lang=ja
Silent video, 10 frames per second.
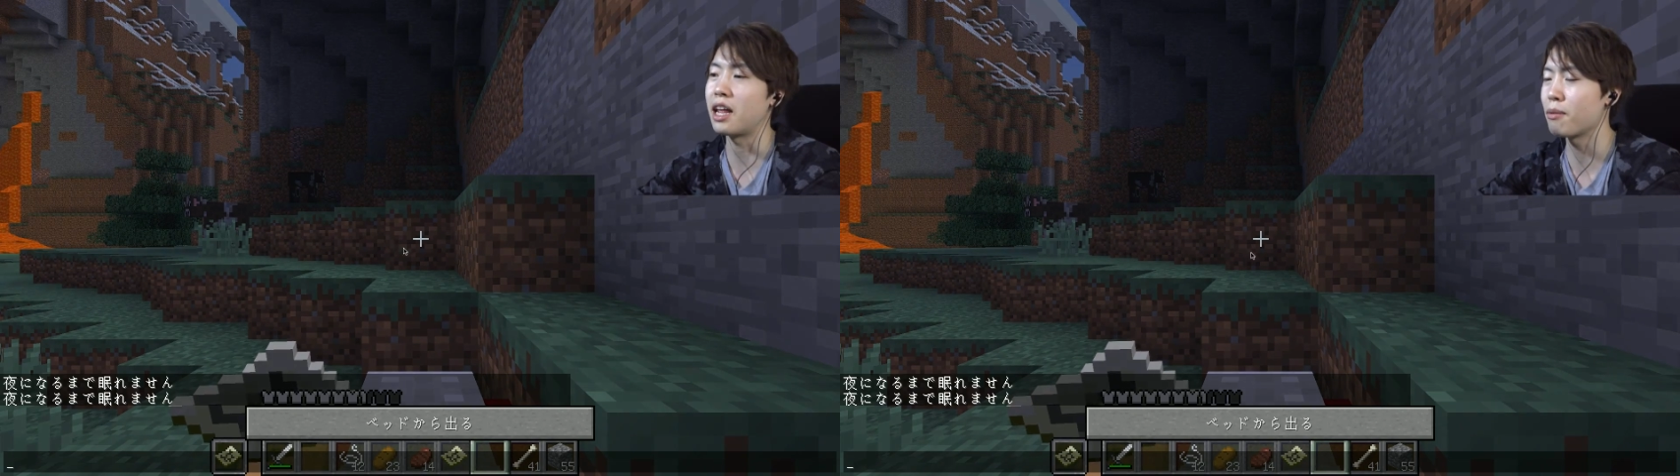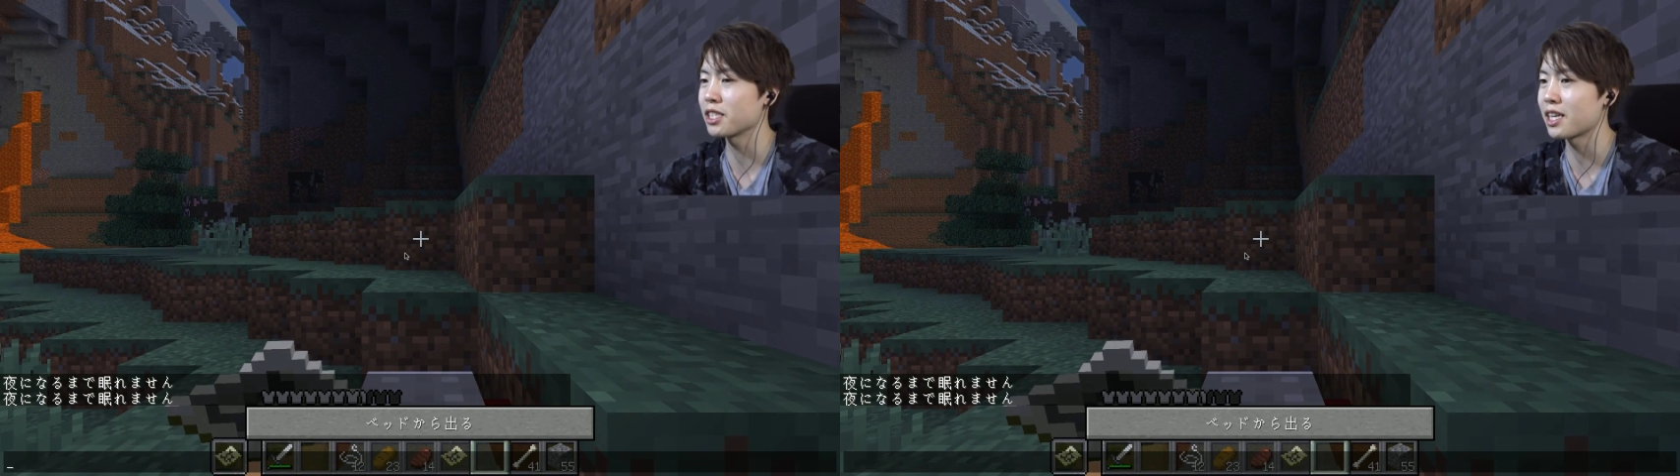
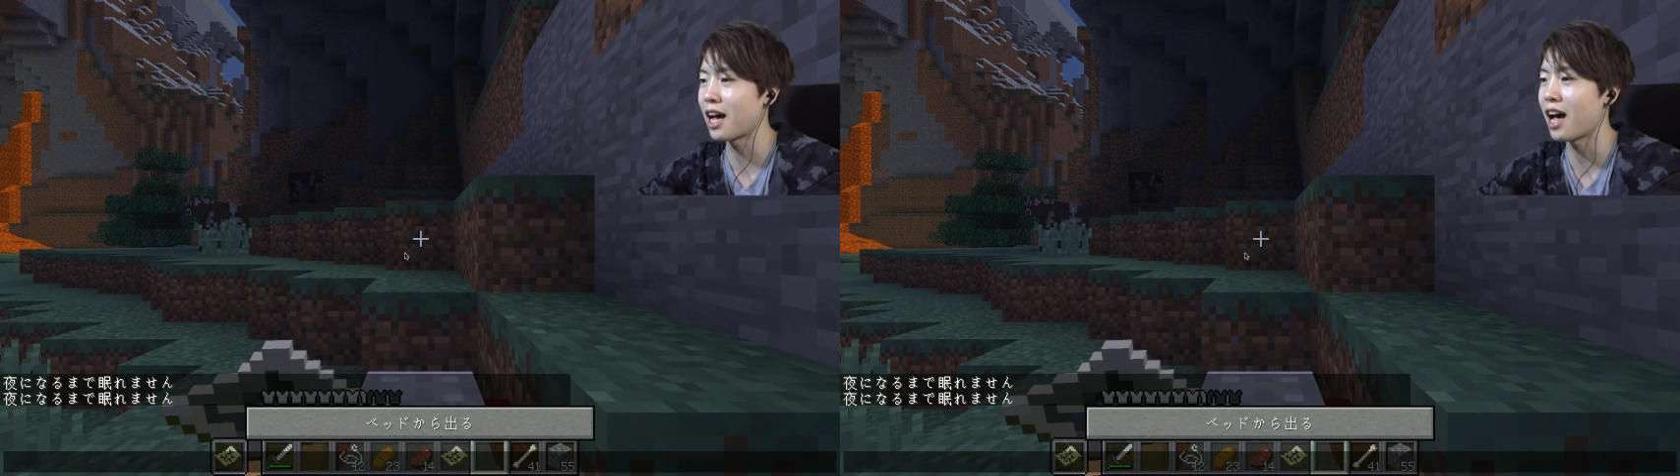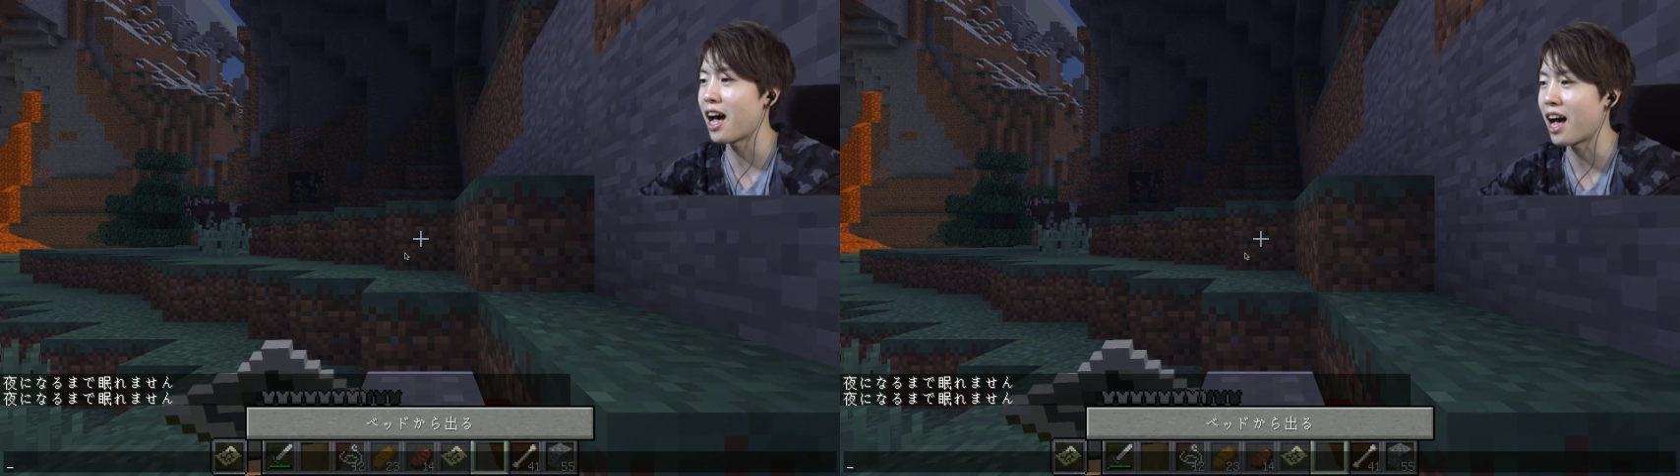寝れまし
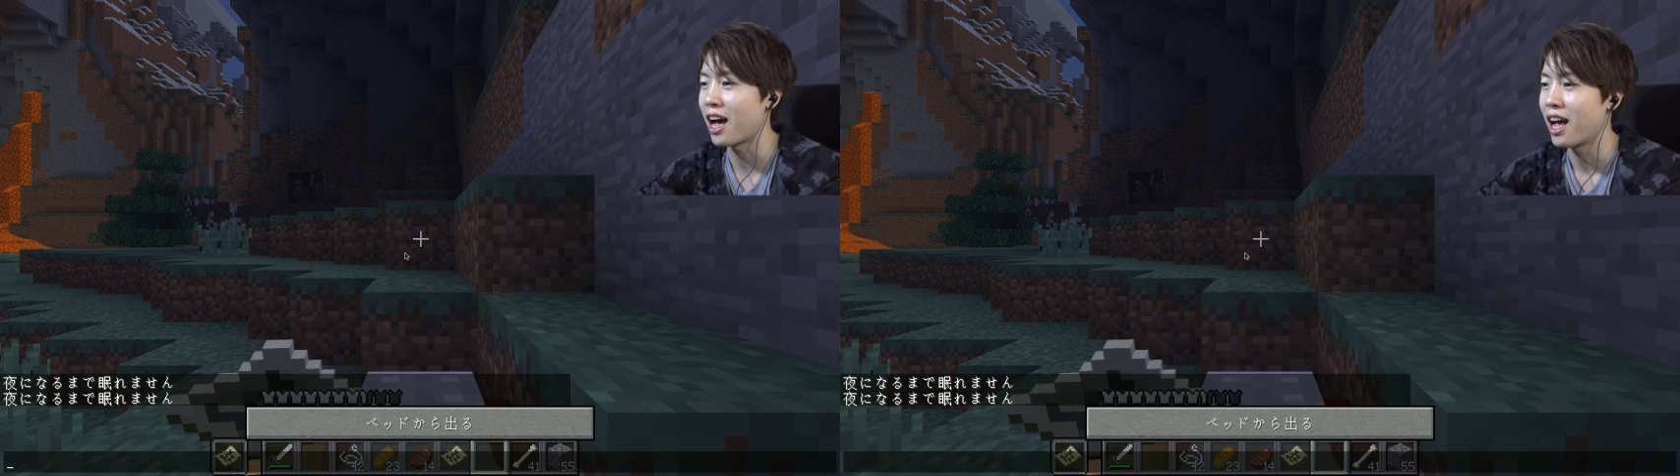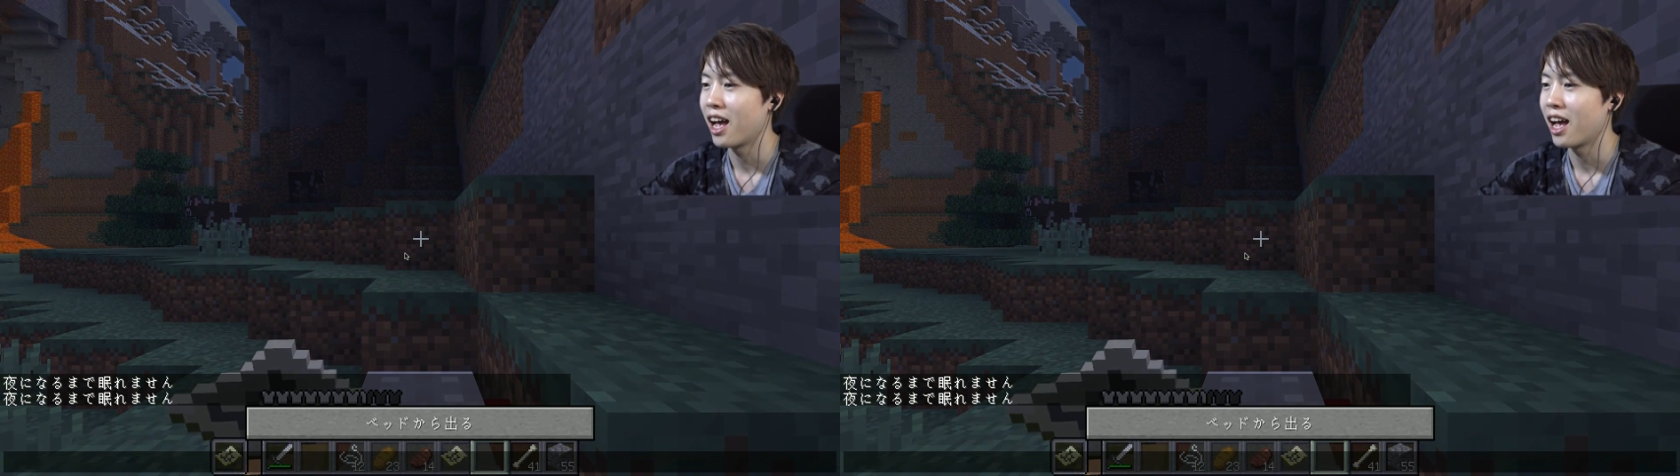た